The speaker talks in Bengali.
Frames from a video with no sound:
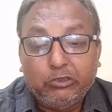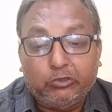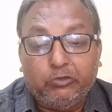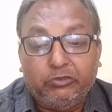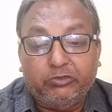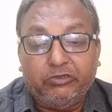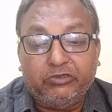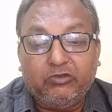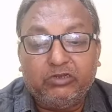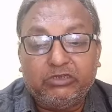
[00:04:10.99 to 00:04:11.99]
থই থই
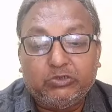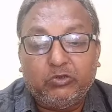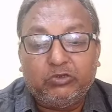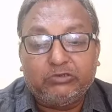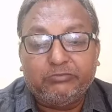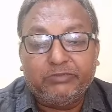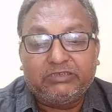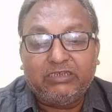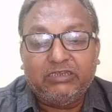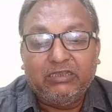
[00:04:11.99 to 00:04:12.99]
করে জল
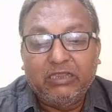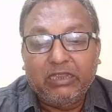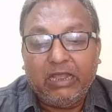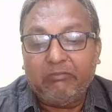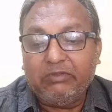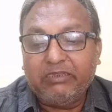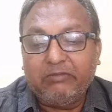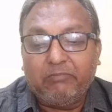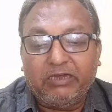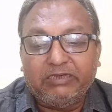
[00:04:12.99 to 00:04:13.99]
জমেছে আমাদের
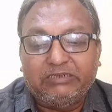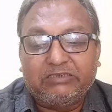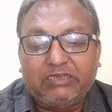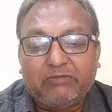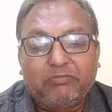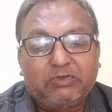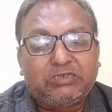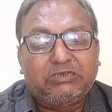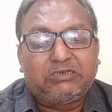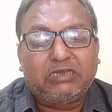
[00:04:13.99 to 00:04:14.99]
বাড়ির
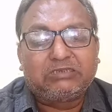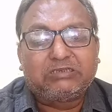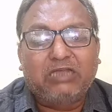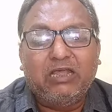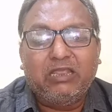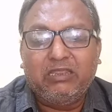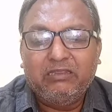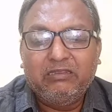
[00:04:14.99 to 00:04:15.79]
চারপাশের রাস্তায়